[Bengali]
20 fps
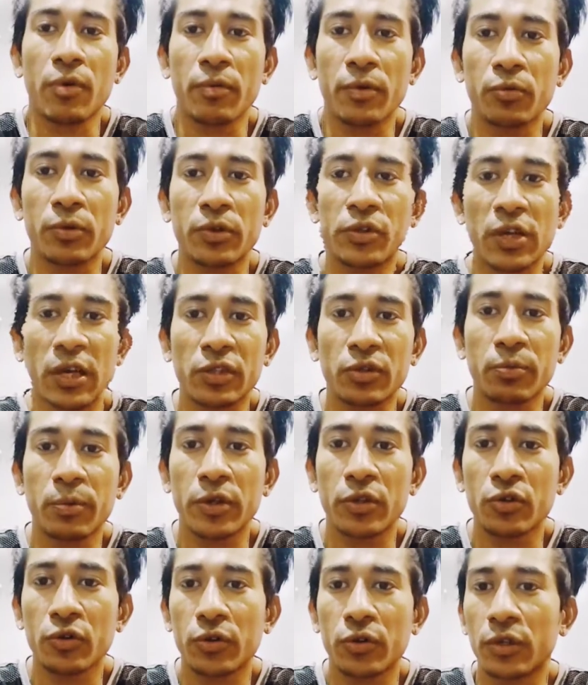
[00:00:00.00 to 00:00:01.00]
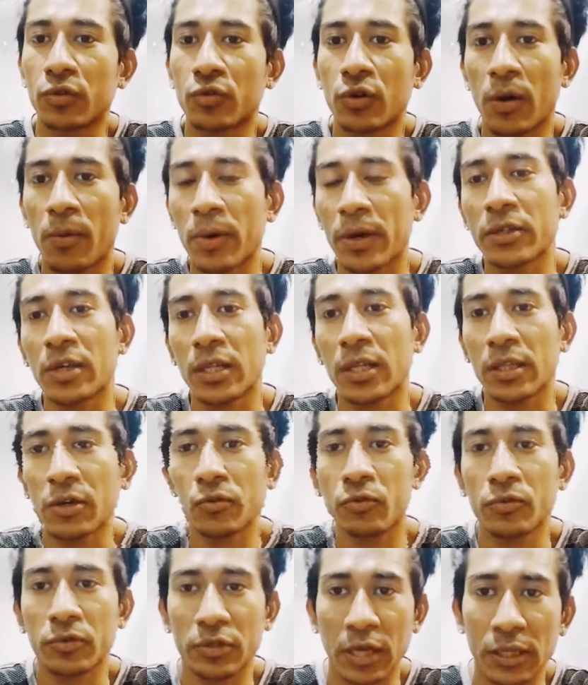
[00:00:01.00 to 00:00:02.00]
তুমি চান্স পেয়েছো কিন্তু আমাকে জানাও
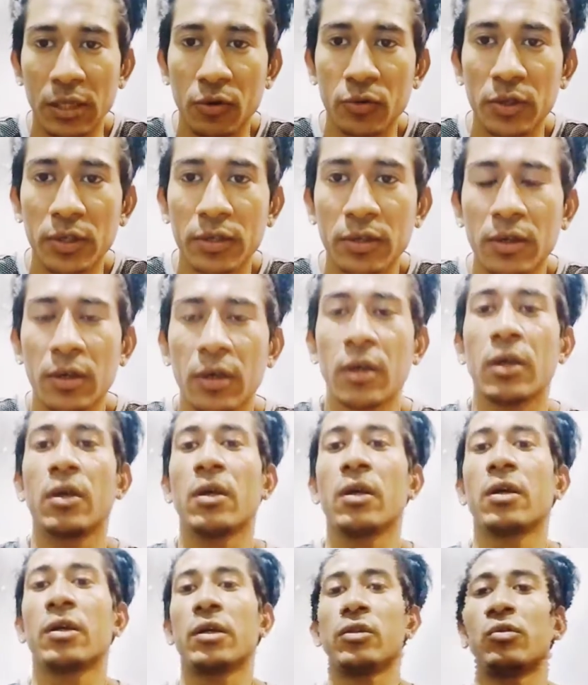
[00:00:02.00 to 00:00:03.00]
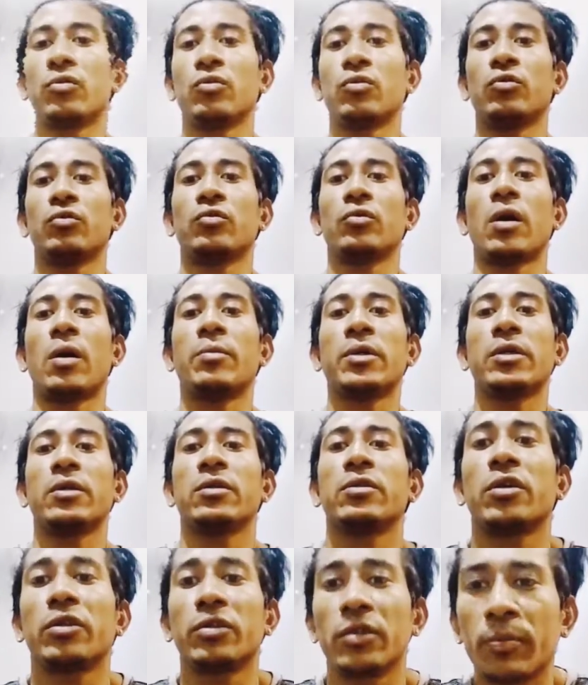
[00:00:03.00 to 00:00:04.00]
জানাওনি কিন্তু আমি
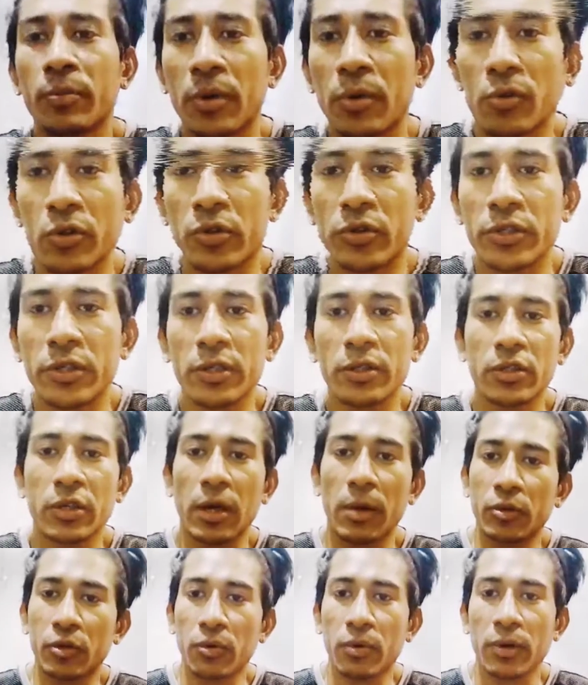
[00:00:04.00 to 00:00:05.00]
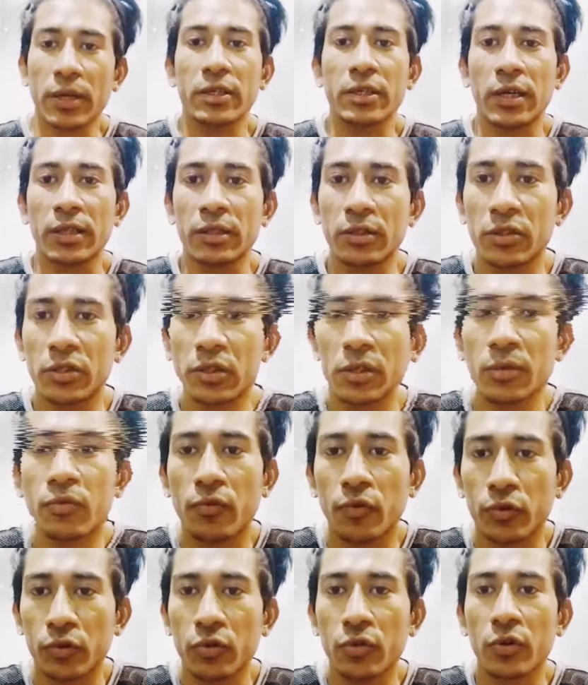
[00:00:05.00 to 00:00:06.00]
সন্দীপকে বলছি যে আমি তোমাকে জানিয়েছি ফোনও
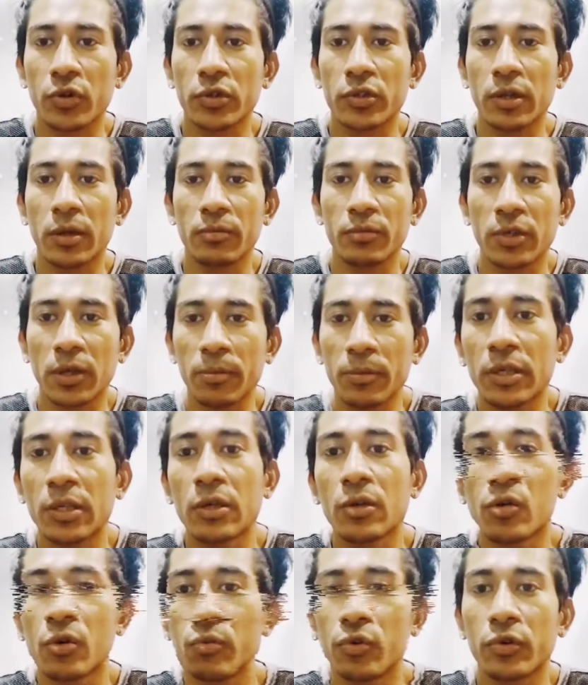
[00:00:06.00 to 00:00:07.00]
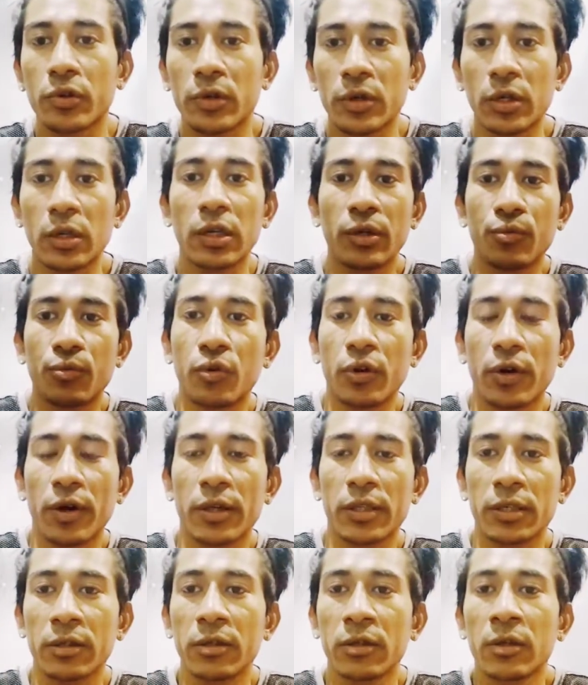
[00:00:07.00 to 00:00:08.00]
করেছিলাম যে আমি কি করব কি লিখবো ওখানে
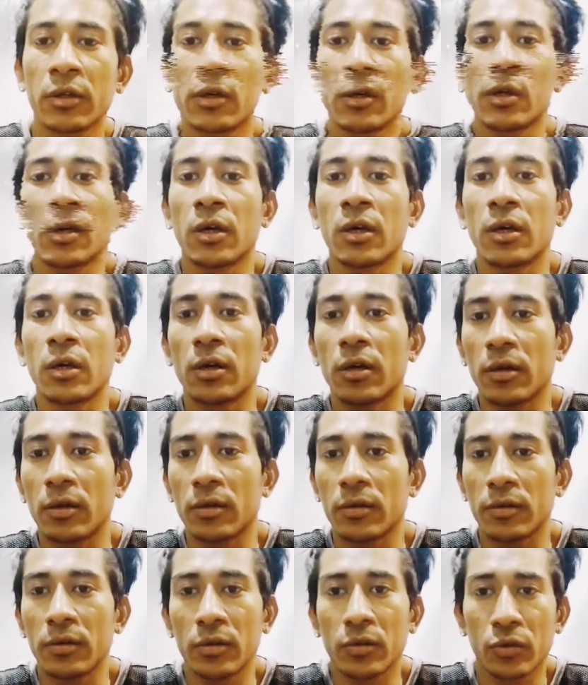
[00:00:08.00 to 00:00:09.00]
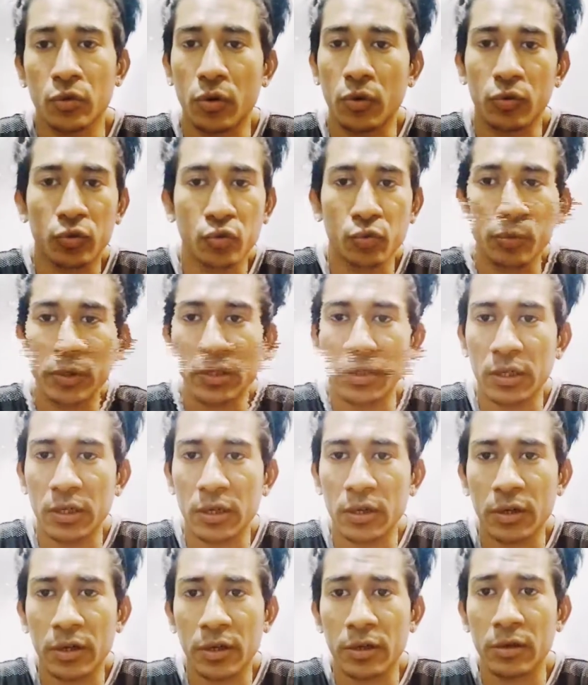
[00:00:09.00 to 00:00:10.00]
তো তুমি সেটা
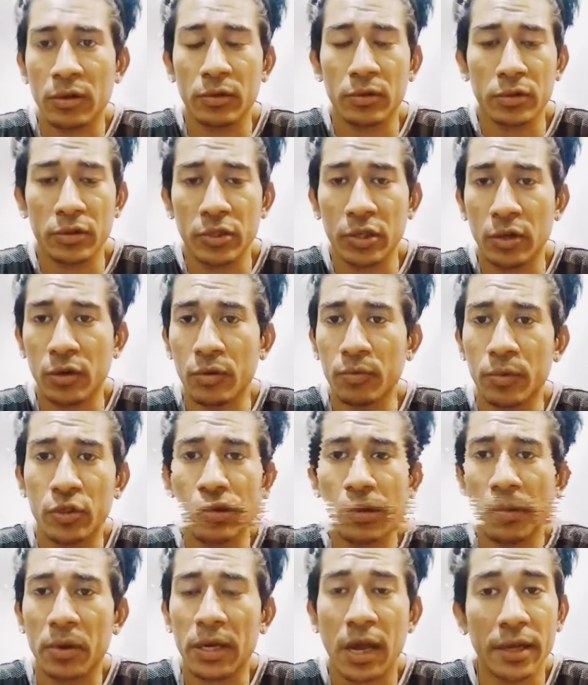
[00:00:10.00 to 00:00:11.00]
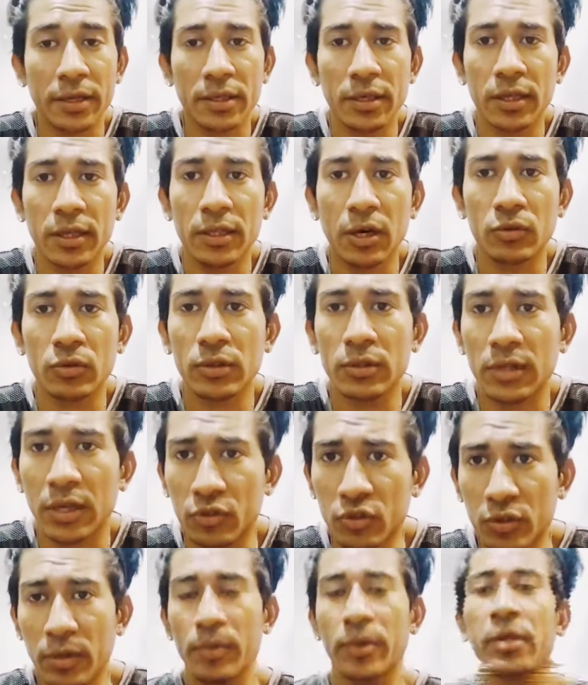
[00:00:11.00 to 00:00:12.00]
সেরকম কিছু আমাকে আইডিয়া দাওনি যার জন্য
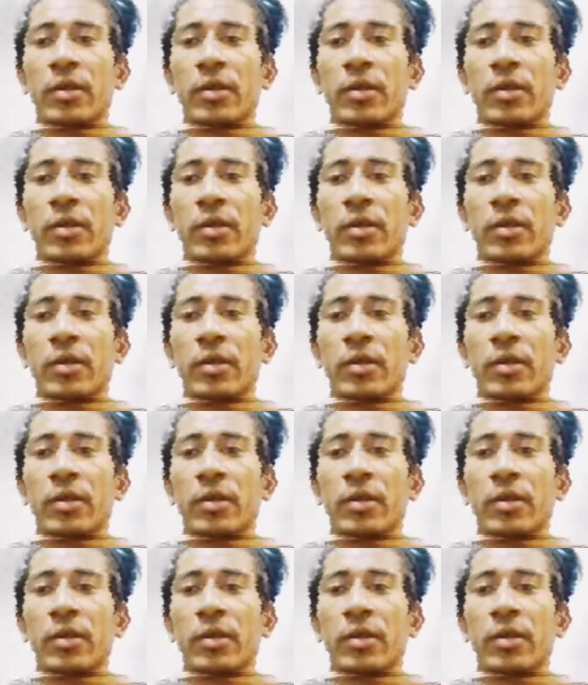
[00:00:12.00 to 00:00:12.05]
আমি